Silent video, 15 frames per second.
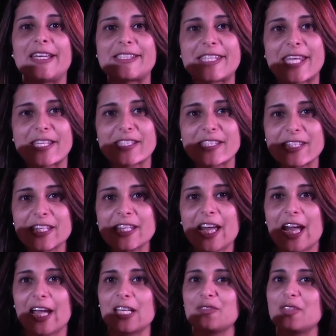سي ان
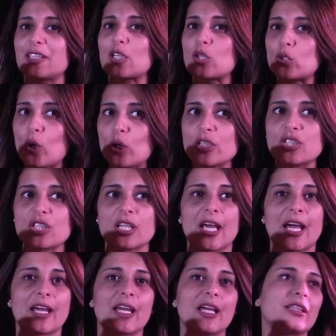سي حاجات فيها
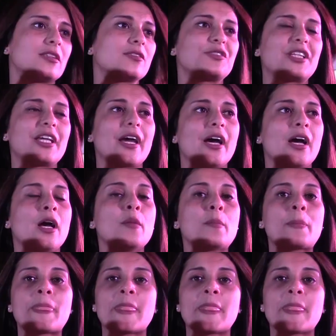تكنولوجي حاجات فيها